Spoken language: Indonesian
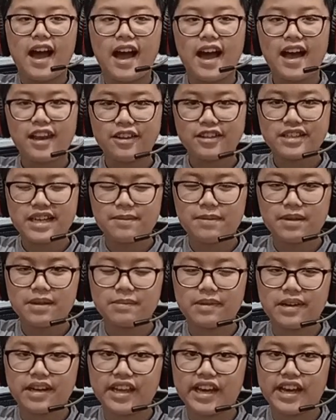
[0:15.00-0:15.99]
Halo
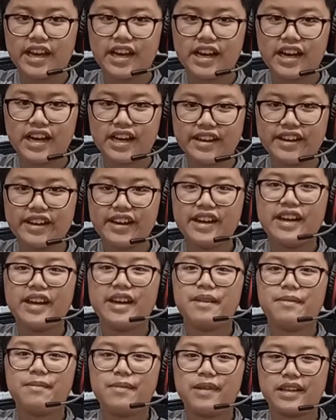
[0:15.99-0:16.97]
sahabat belian
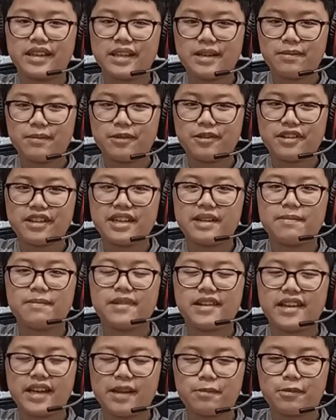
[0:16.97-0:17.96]
bertemu di
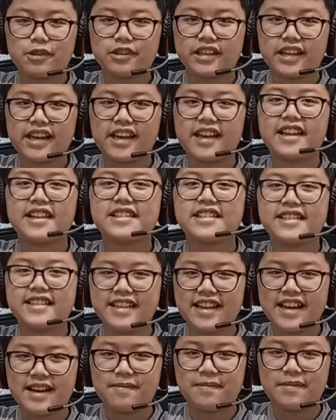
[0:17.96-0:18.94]
Belian Podcast
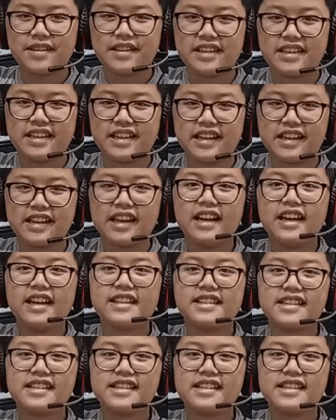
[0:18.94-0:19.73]
Ciami,